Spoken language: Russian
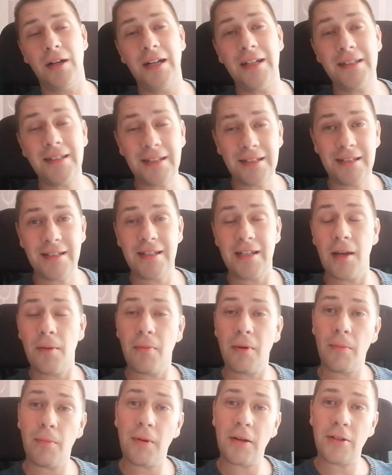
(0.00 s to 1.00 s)
эта
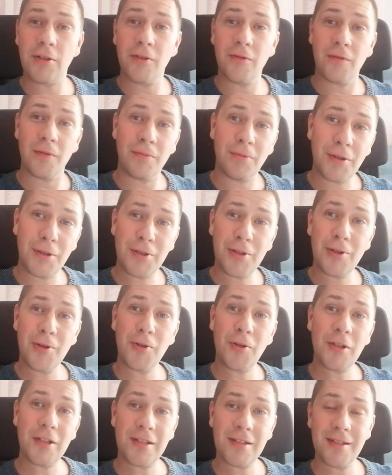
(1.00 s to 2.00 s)
тема пойдет в
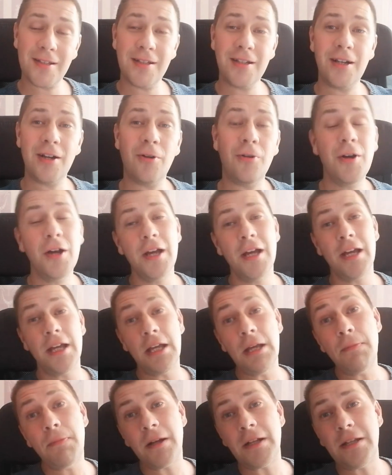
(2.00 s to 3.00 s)
определенный цикл
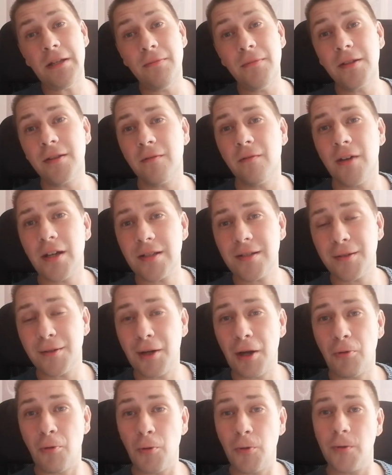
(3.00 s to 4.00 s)
и поднимет на вас на
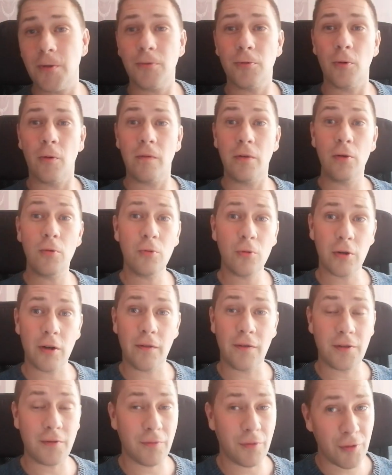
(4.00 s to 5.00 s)
какой-то новый уровень.